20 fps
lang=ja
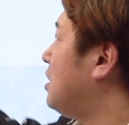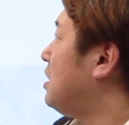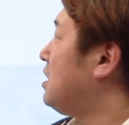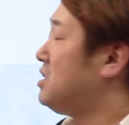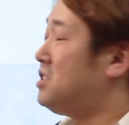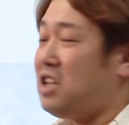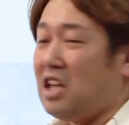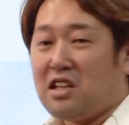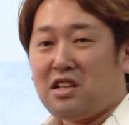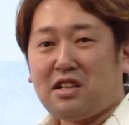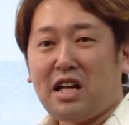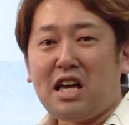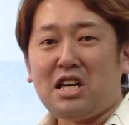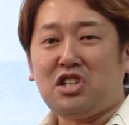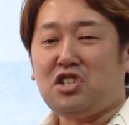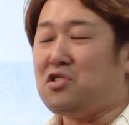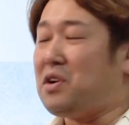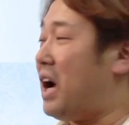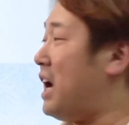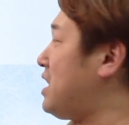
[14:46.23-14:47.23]
絶対
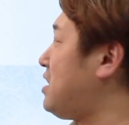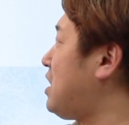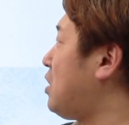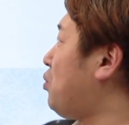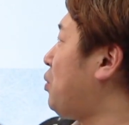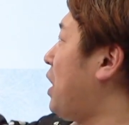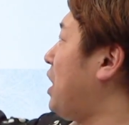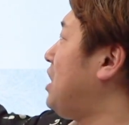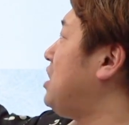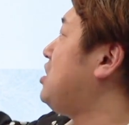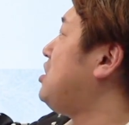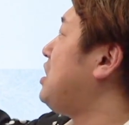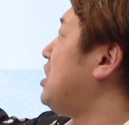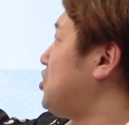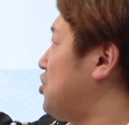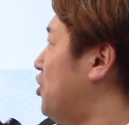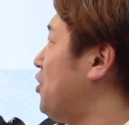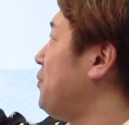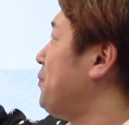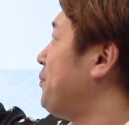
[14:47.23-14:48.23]
値の i ってこれいちで
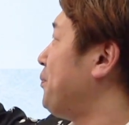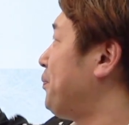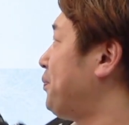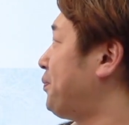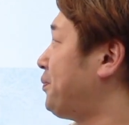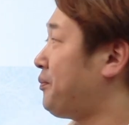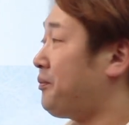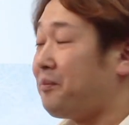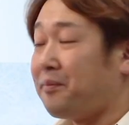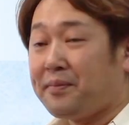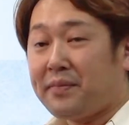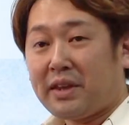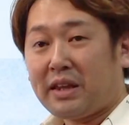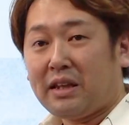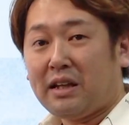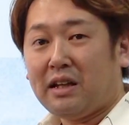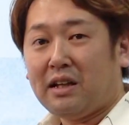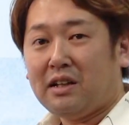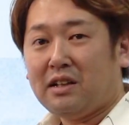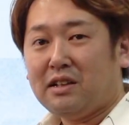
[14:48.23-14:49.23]
しょ？
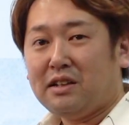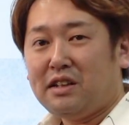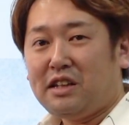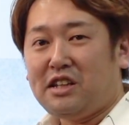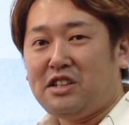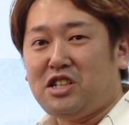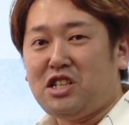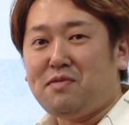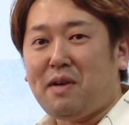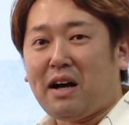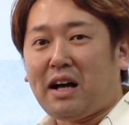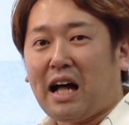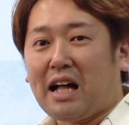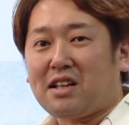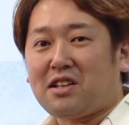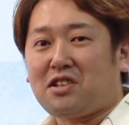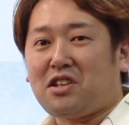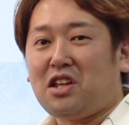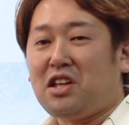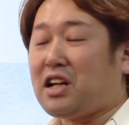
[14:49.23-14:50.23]
いちは
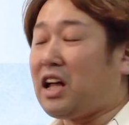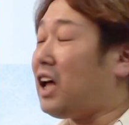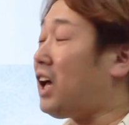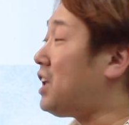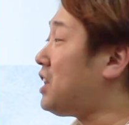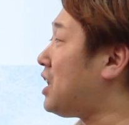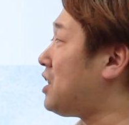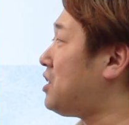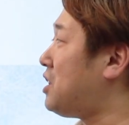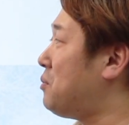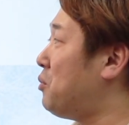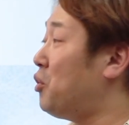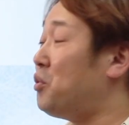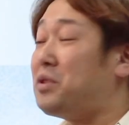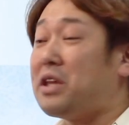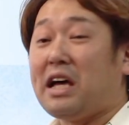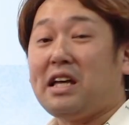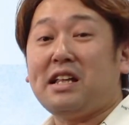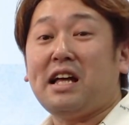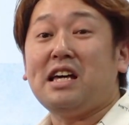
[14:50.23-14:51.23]
勝手にかけたって問
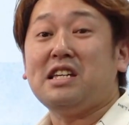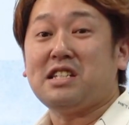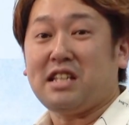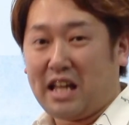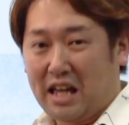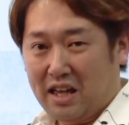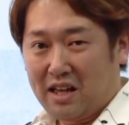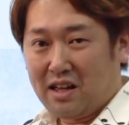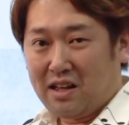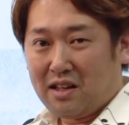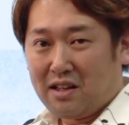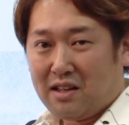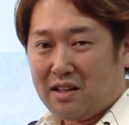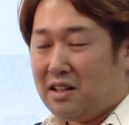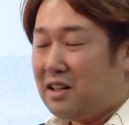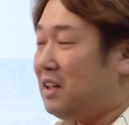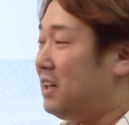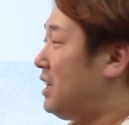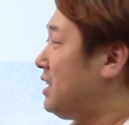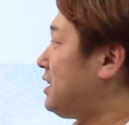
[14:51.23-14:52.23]
題ないじゃない。
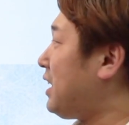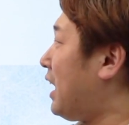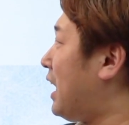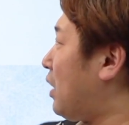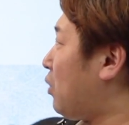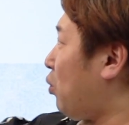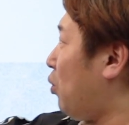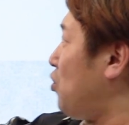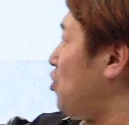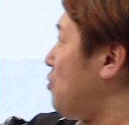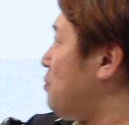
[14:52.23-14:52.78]
だからこの